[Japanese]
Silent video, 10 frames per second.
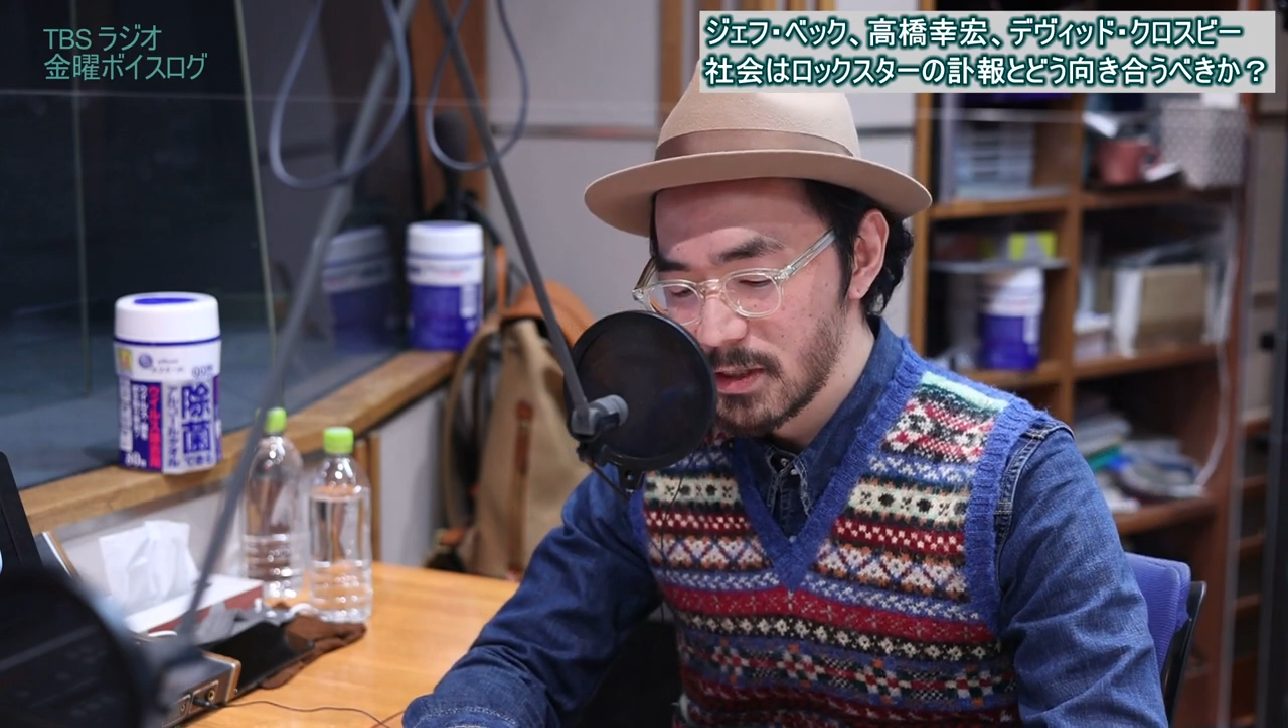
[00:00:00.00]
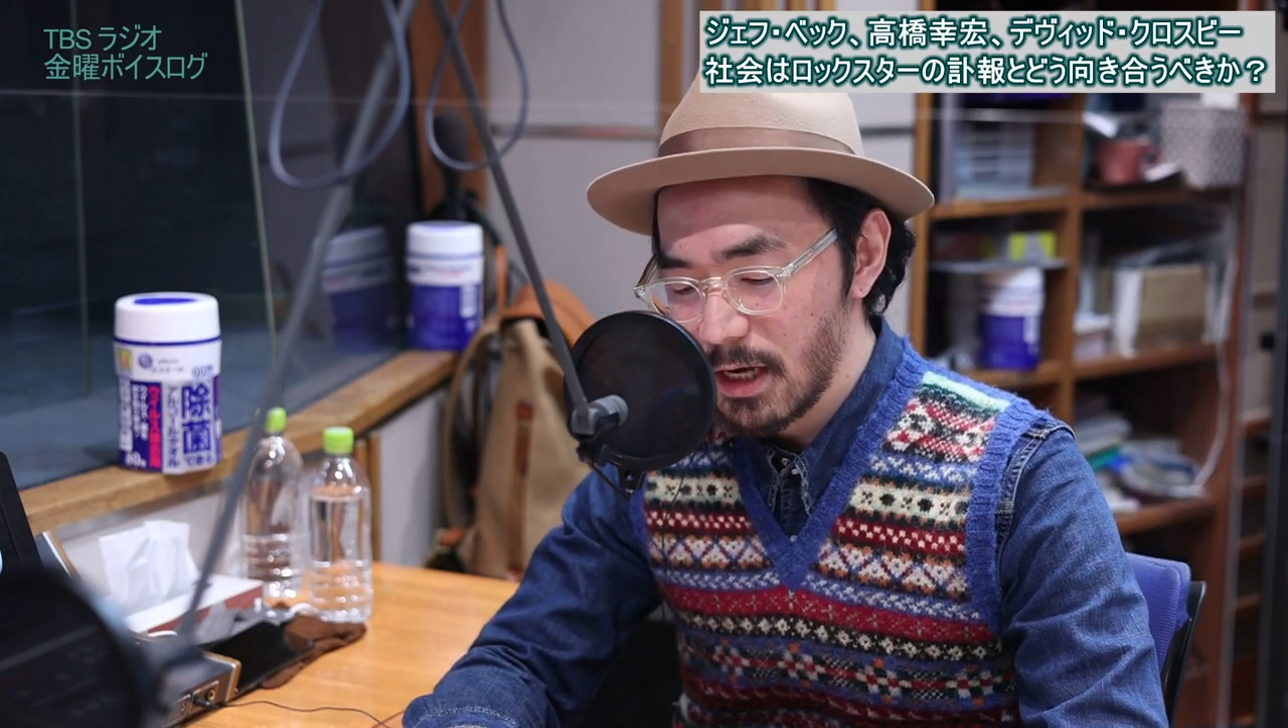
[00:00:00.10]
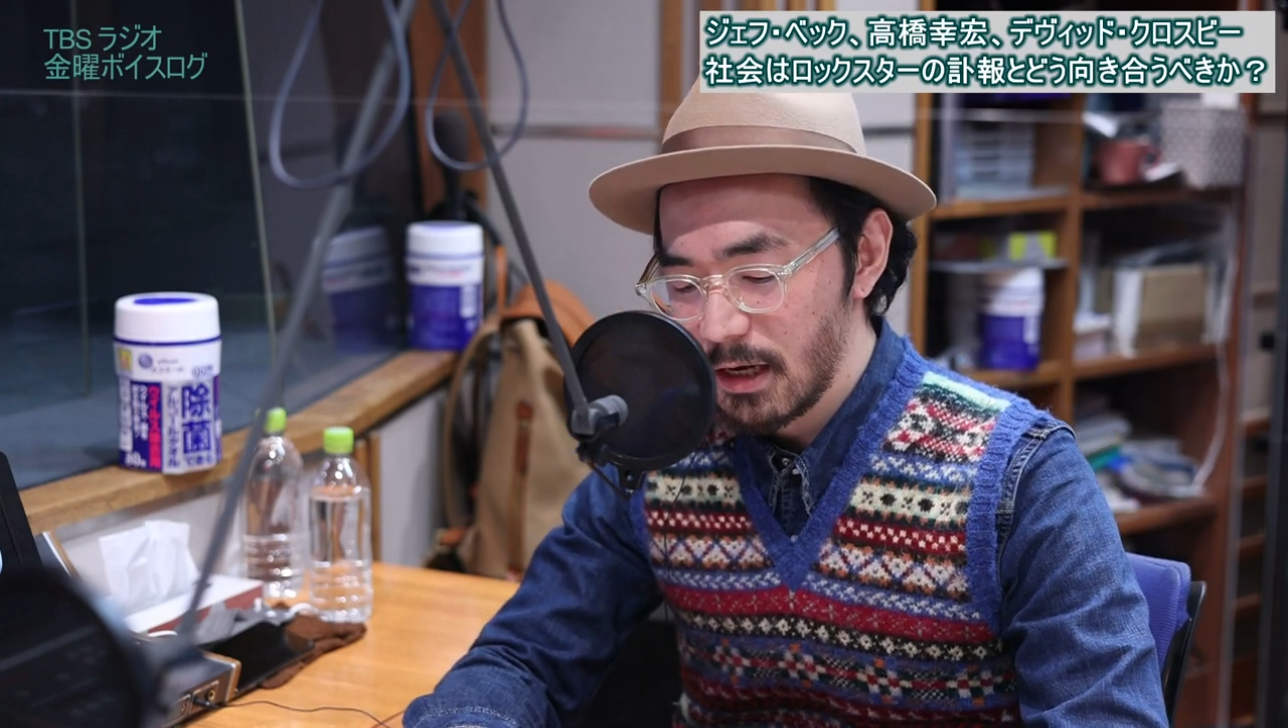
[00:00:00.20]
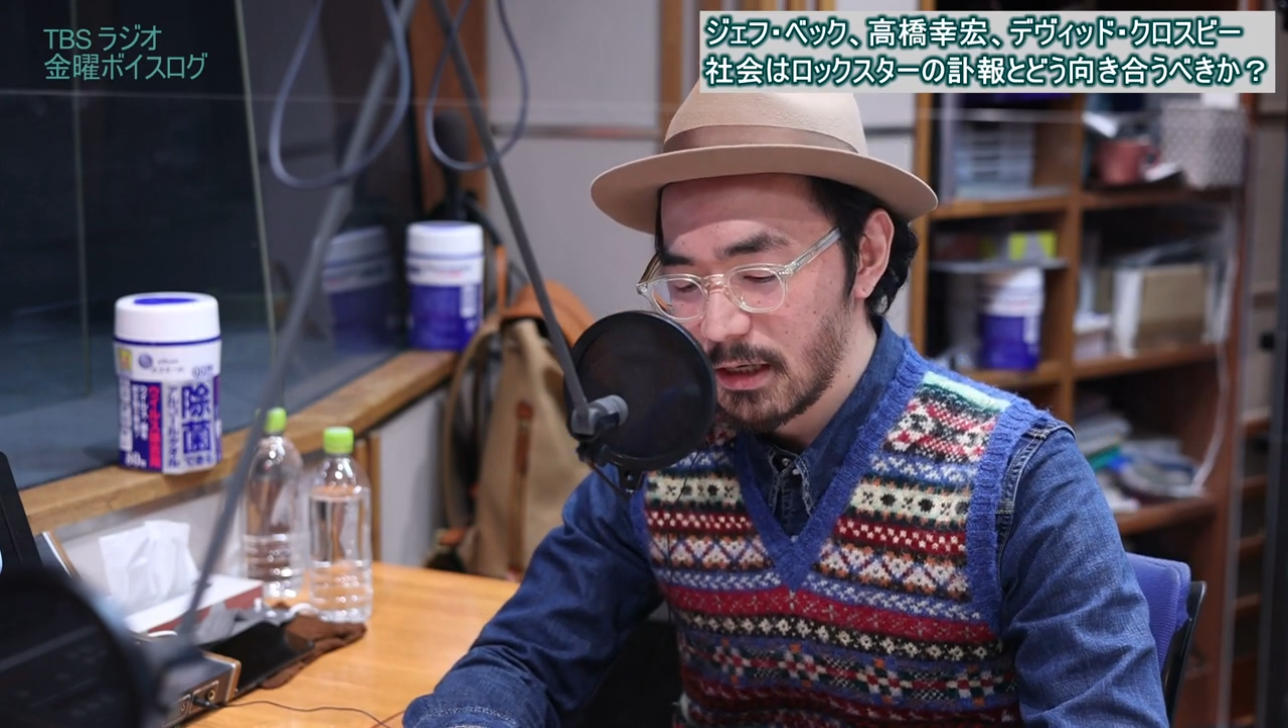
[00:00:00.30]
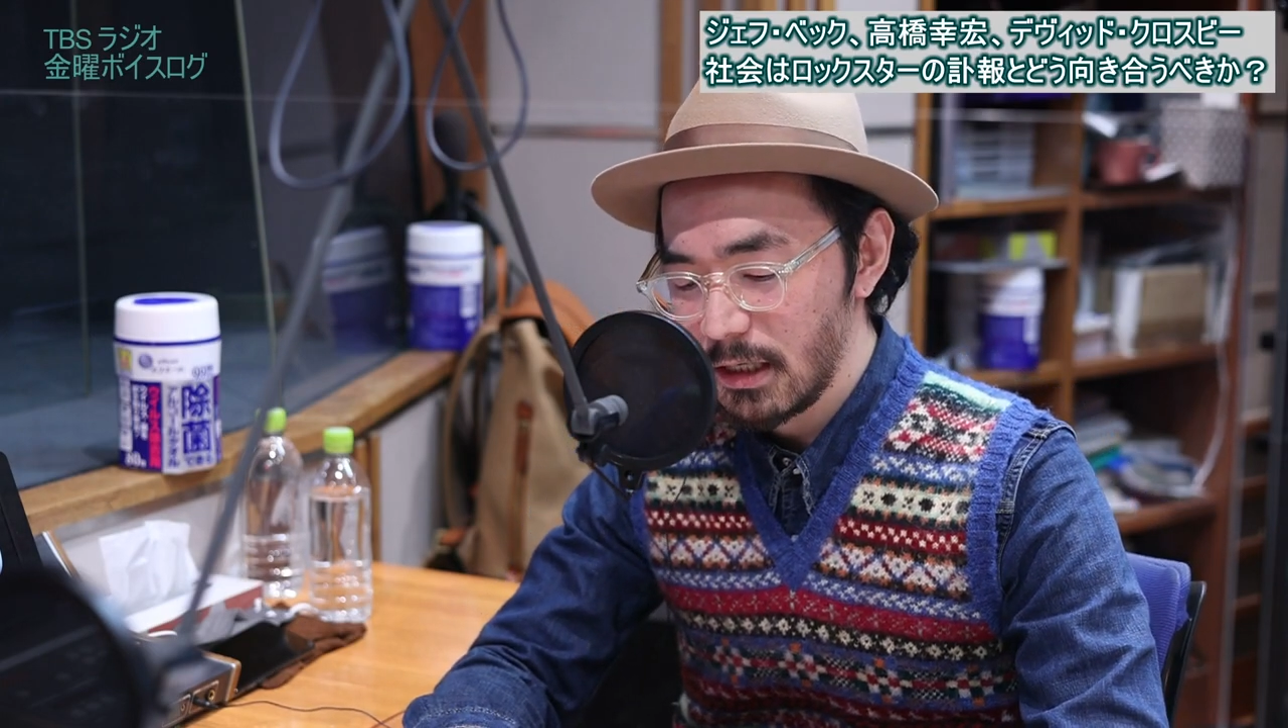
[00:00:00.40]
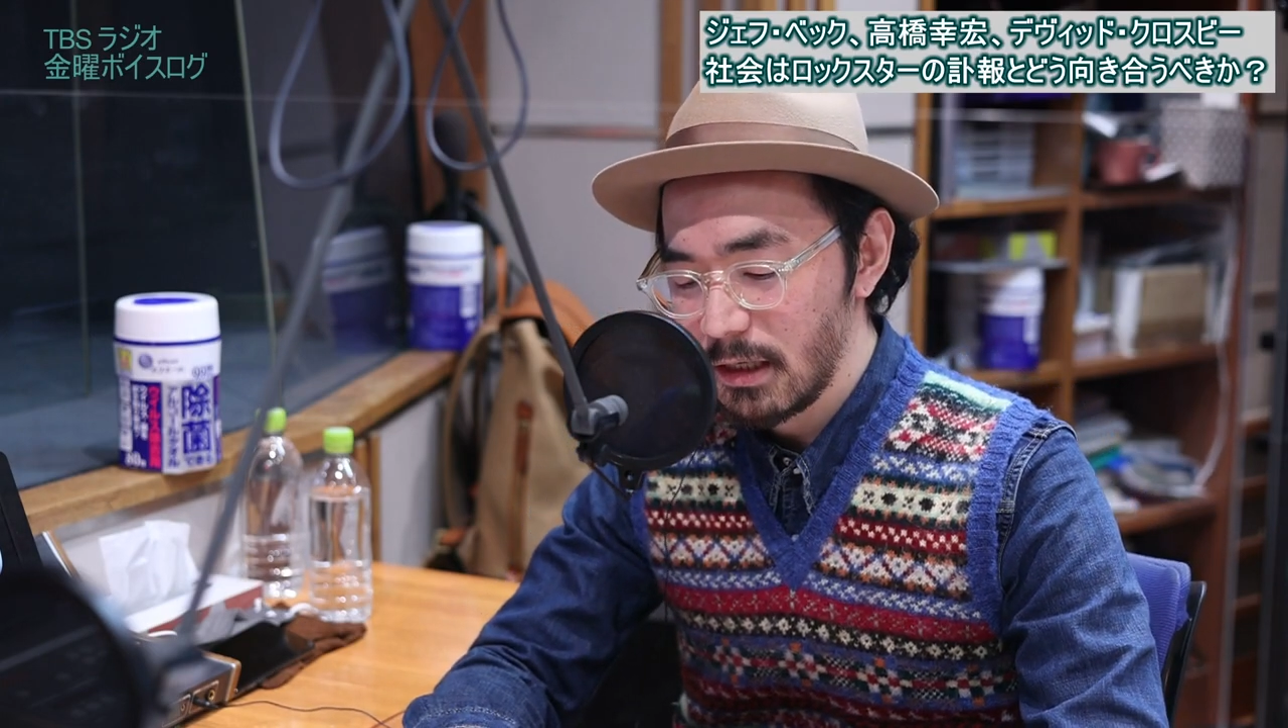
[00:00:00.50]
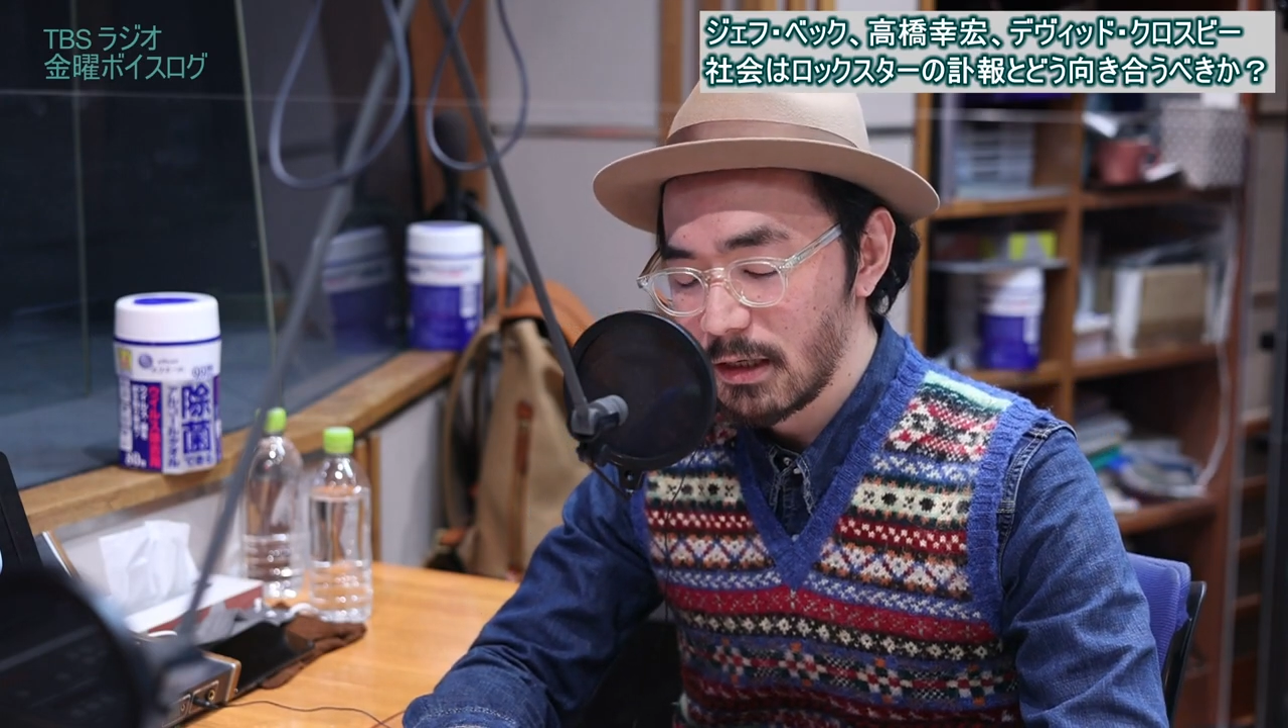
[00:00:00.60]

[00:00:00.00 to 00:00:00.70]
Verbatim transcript: 在がきっ